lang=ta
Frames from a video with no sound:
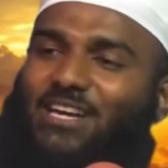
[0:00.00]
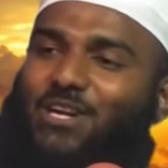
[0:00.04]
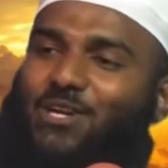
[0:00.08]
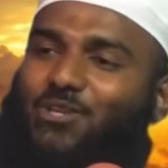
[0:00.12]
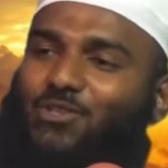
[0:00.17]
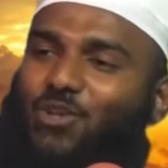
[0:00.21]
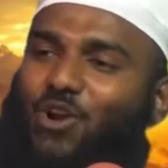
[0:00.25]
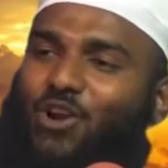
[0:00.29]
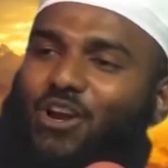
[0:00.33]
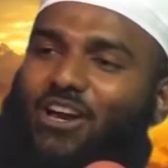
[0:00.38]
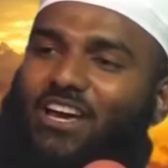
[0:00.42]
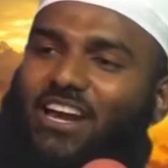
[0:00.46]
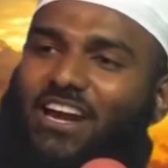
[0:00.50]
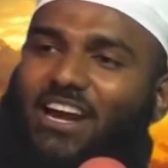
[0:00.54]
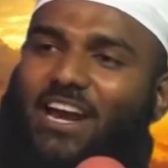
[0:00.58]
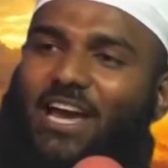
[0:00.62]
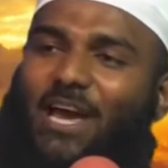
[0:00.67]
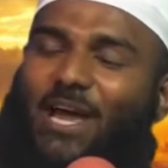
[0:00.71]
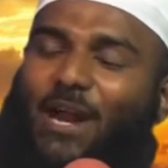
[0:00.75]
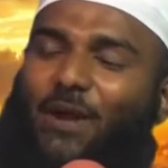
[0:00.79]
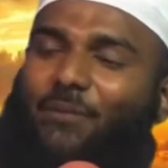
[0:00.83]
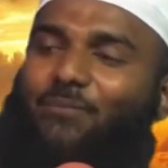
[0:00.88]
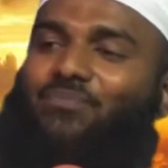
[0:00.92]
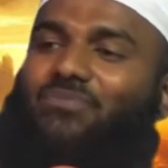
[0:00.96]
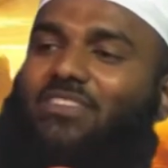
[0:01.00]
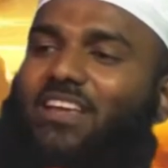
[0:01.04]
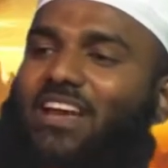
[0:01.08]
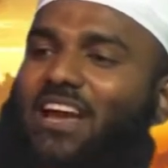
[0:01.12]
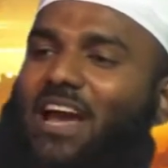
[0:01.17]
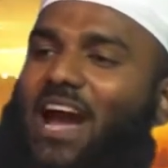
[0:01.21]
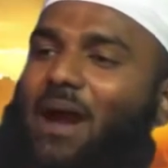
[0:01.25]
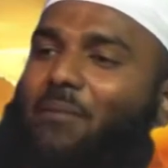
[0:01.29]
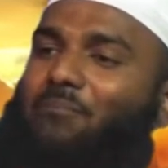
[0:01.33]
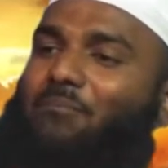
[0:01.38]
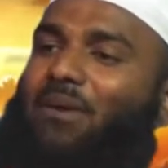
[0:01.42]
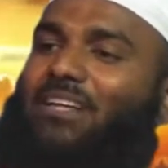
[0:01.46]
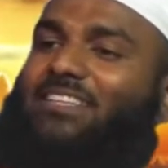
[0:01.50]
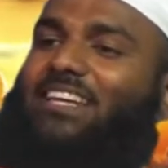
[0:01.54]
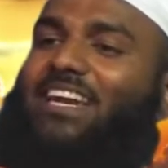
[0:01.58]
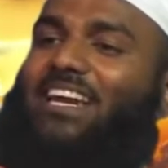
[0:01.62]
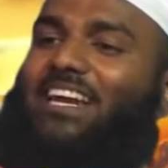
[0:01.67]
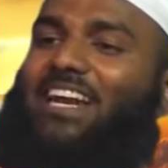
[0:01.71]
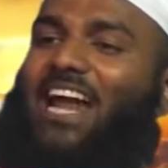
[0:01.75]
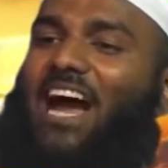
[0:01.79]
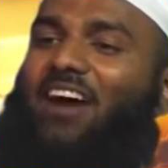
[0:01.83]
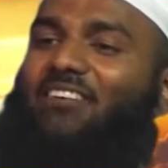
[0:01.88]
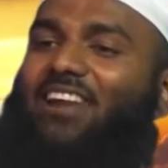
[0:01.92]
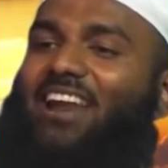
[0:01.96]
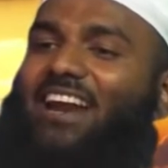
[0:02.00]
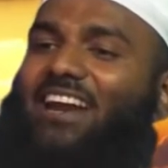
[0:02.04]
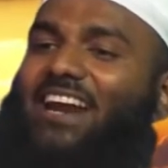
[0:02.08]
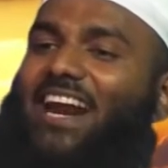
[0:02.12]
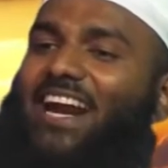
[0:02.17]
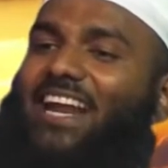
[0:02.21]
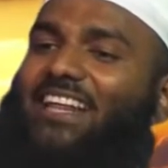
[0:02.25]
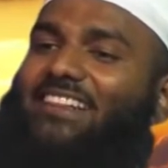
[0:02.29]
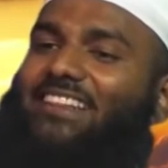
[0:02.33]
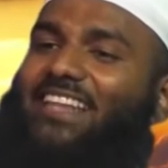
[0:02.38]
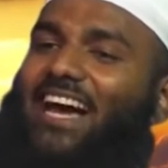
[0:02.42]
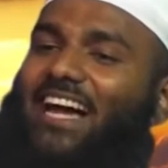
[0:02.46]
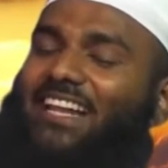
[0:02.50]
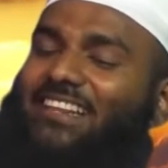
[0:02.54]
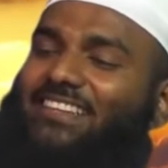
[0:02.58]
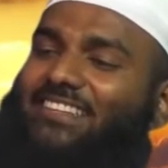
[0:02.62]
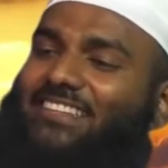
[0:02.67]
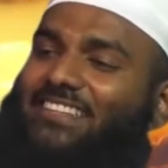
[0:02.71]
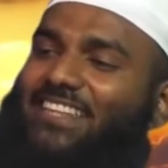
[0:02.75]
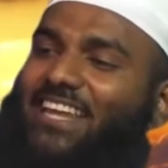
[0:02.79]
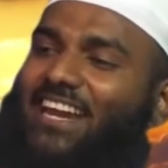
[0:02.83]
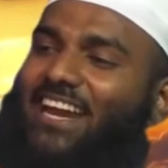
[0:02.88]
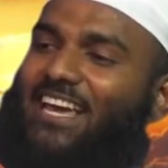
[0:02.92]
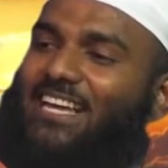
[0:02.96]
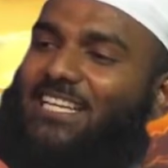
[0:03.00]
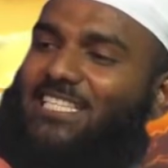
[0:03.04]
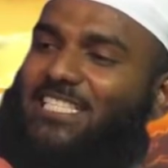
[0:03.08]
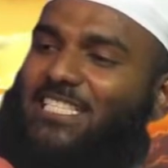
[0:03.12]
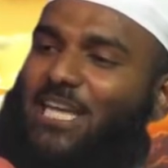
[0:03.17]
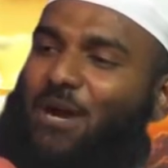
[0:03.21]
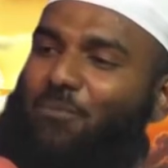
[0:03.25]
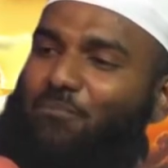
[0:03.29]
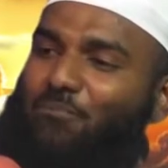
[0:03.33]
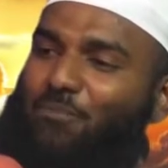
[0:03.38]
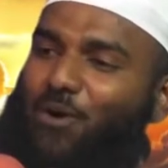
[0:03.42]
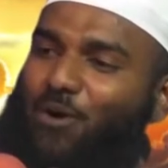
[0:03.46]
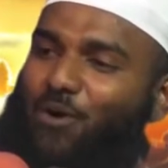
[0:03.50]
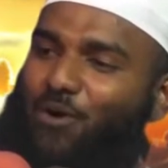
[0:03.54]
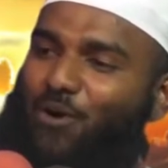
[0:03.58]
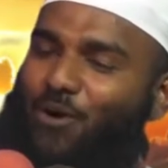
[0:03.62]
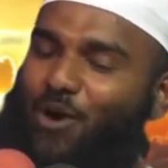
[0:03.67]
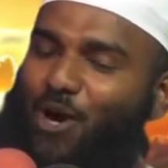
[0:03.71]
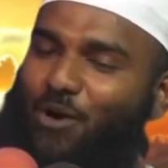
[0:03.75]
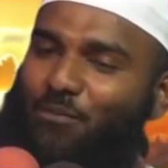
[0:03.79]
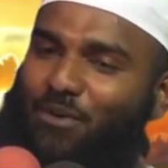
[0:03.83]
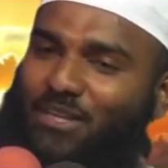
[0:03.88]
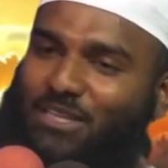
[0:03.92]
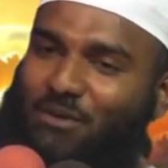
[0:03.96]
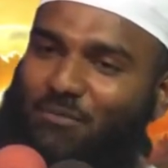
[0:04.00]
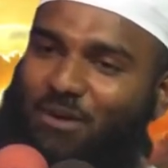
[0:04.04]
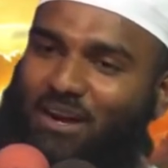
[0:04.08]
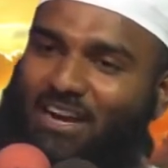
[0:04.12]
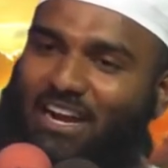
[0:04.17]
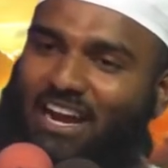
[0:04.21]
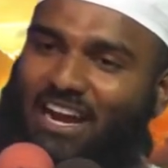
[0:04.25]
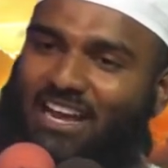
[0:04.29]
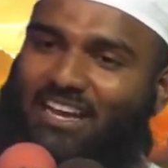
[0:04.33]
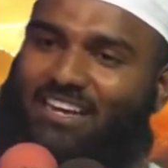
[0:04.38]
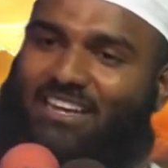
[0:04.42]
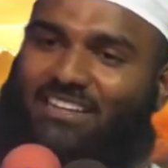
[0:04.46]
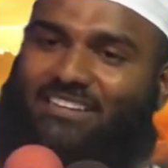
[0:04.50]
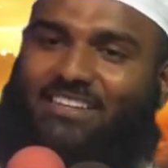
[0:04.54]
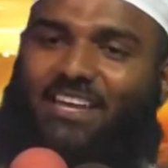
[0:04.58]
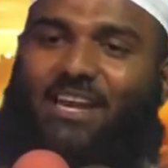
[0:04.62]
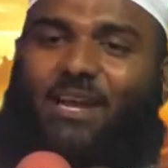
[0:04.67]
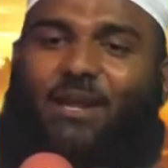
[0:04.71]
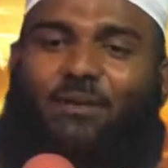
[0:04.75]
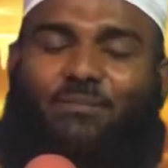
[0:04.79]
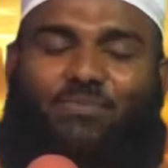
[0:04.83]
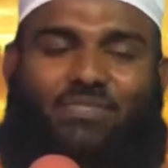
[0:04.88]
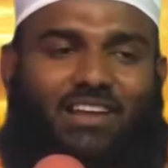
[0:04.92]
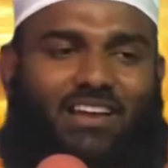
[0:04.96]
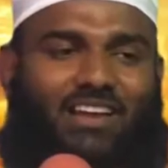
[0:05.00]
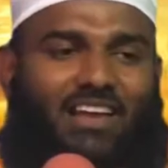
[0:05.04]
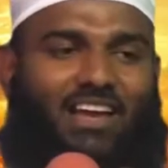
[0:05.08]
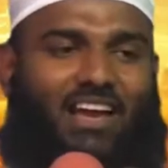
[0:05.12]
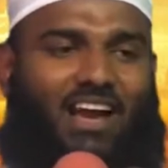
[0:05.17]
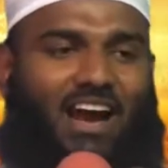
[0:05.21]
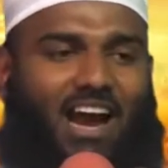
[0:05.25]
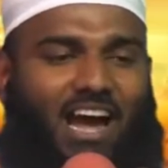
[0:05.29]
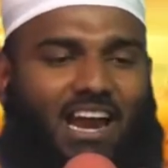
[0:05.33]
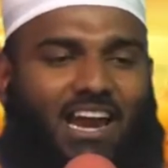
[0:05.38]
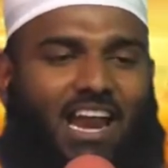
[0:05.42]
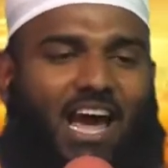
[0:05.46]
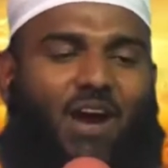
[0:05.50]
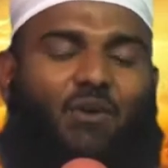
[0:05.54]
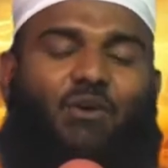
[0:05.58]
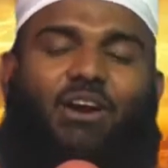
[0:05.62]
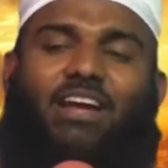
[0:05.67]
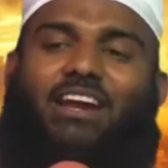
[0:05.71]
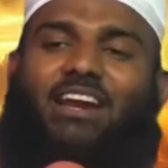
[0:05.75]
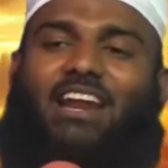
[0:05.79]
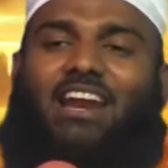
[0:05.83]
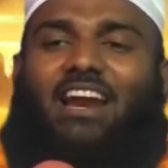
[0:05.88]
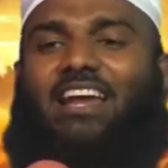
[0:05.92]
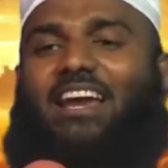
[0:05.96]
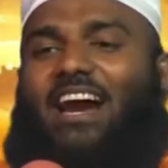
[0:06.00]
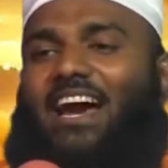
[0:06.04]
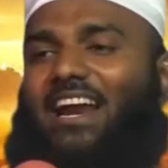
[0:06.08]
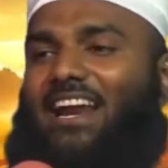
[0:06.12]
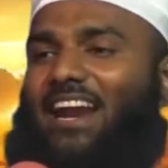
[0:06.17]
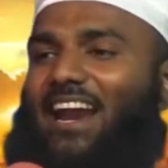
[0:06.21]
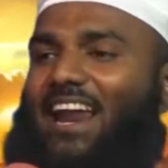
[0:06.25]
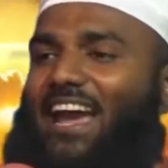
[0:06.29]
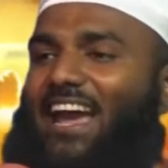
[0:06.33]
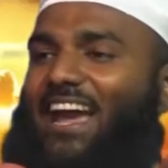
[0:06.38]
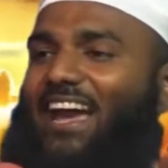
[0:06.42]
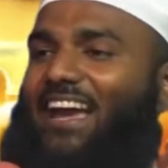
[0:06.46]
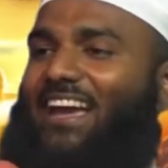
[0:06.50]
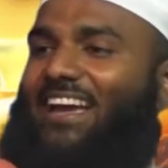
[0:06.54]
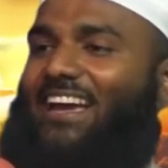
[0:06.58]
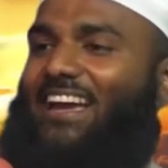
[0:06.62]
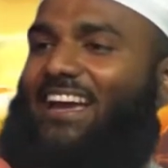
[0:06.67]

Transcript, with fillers: என்று சொல்லுகிற நேரம் மதீனாவிலே நடந்த அத்தனை சம்பவங்களும் அந்த மக்களுக்கு தெரியும் அல்லாஹுடைய நல்லடியார்களே